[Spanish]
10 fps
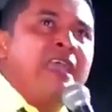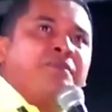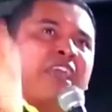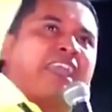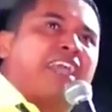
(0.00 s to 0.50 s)

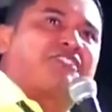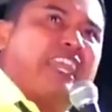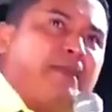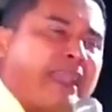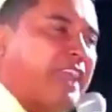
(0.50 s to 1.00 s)
¿De qué
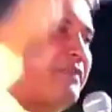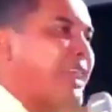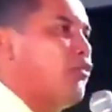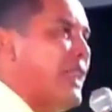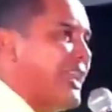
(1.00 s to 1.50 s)
sirve que
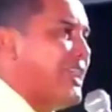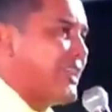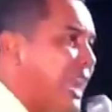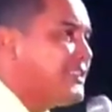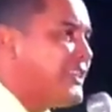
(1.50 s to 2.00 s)
tenga una gran
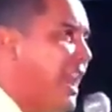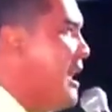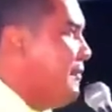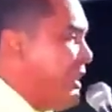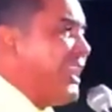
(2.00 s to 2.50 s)
casa?
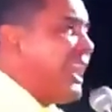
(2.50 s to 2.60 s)
¿De qué